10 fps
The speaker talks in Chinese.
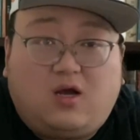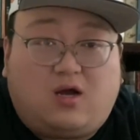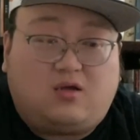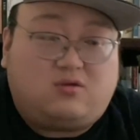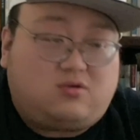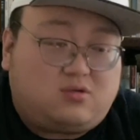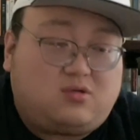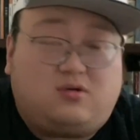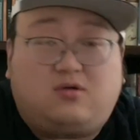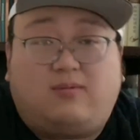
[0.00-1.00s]
呃，就
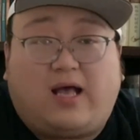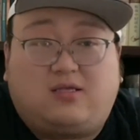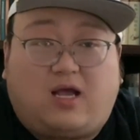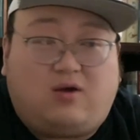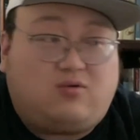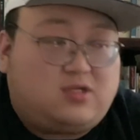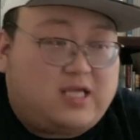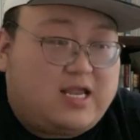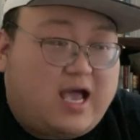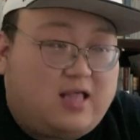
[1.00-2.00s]
是是吧，惨重的
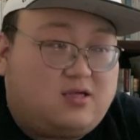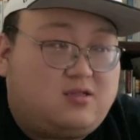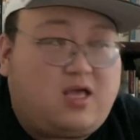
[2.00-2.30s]
代价的。